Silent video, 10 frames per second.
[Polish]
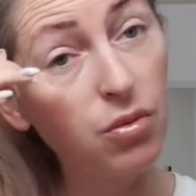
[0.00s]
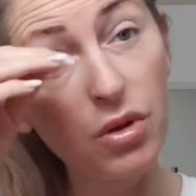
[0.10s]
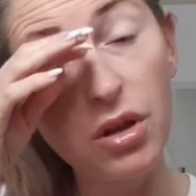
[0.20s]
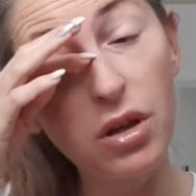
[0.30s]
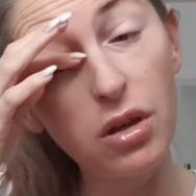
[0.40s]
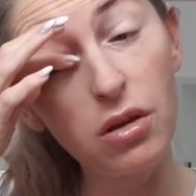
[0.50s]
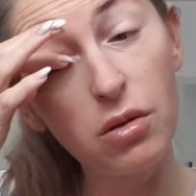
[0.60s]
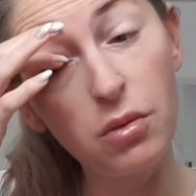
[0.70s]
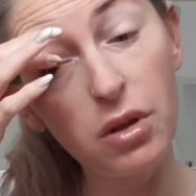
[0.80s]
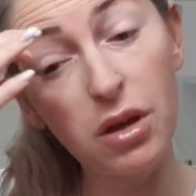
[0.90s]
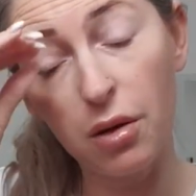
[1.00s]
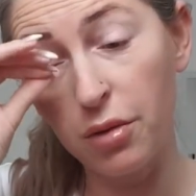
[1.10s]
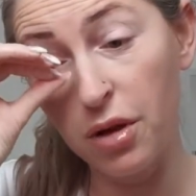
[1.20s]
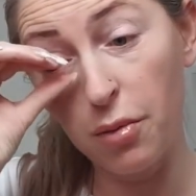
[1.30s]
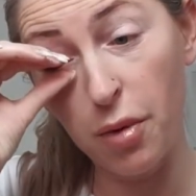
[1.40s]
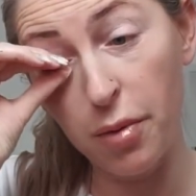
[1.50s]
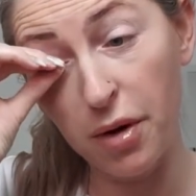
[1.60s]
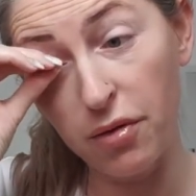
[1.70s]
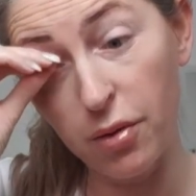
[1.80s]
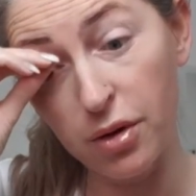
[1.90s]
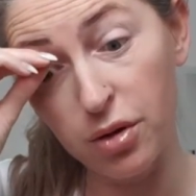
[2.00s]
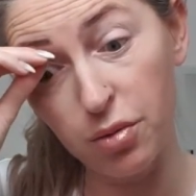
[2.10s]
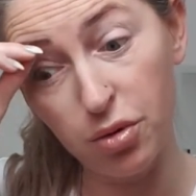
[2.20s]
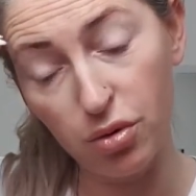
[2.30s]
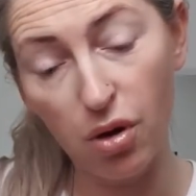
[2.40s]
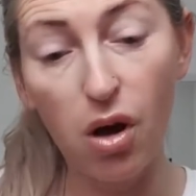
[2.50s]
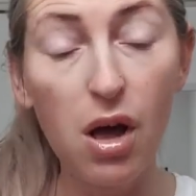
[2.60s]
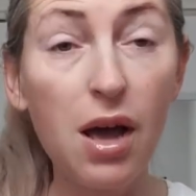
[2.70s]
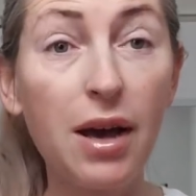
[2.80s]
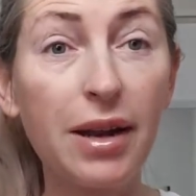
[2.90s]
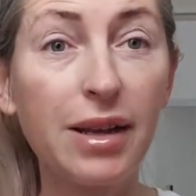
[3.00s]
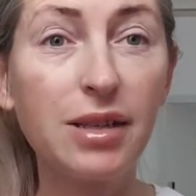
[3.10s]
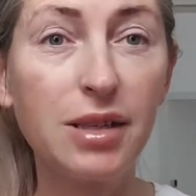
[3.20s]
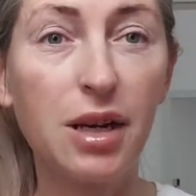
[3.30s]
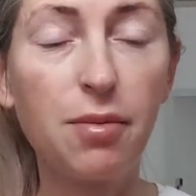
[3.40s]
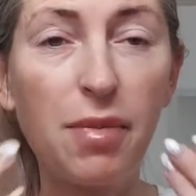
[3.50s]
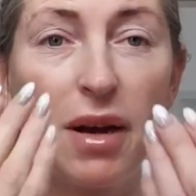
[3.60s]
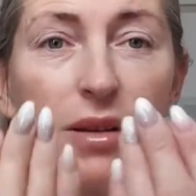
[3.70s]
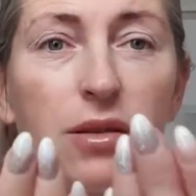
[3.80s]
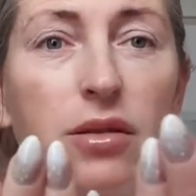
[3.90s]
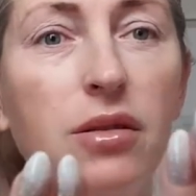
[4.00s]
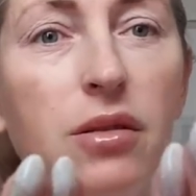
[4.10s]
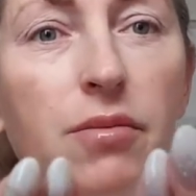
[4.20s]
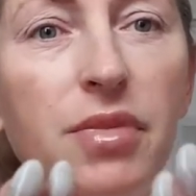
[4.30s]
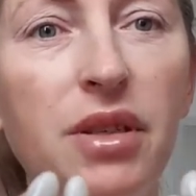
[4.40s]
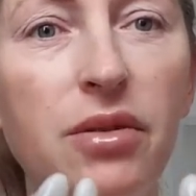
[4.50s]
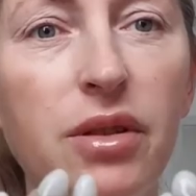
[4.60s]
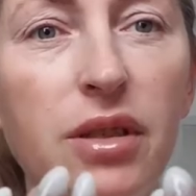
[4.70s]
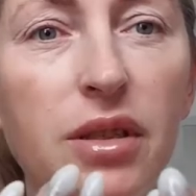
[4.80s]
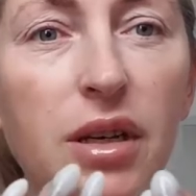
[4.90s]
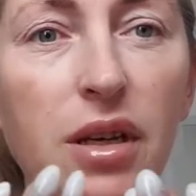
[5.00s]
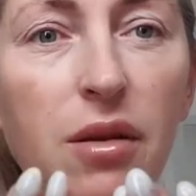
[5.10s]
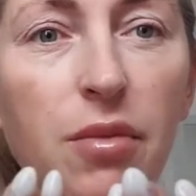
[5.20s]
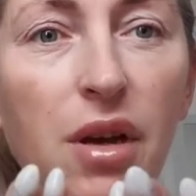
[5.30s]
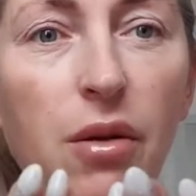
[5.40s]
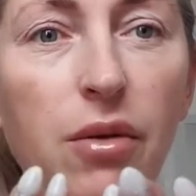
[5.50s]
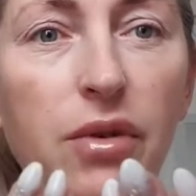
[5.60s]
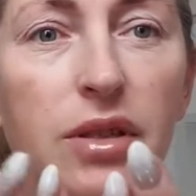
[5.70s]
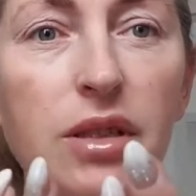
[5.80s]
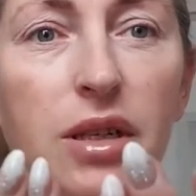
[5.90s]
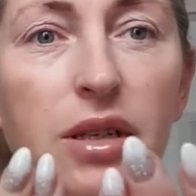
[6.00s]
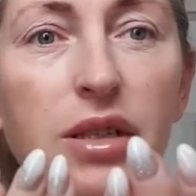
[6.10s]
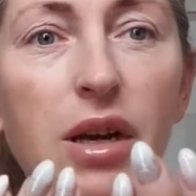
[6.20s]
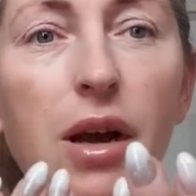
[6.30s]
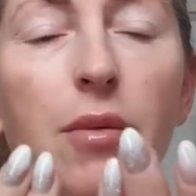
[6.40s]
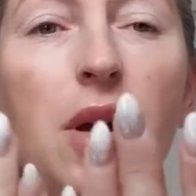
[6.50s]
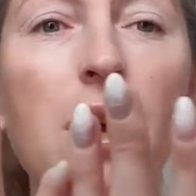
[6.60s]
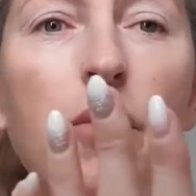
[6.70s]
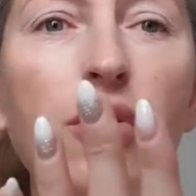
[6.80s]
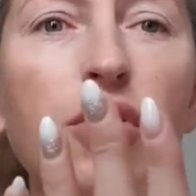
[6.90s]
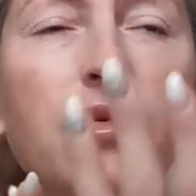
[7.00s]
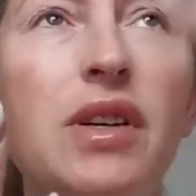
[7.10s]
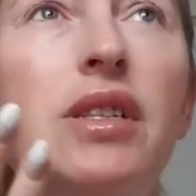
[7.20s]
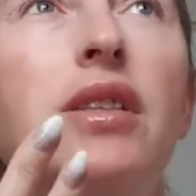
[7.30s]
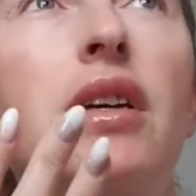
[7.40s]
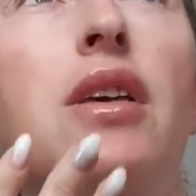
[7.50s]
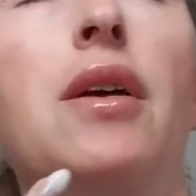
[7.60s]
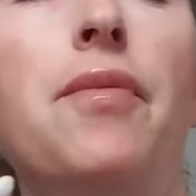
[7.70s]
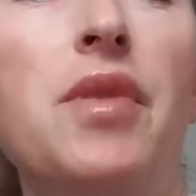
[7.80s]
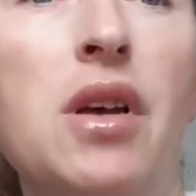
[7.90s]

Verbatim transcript: Dominiki i Dominika mi je poprawiła szybciutko restiach pach, no i są piękne, takie białe właśnie jak chciałam, plus właśnie takie,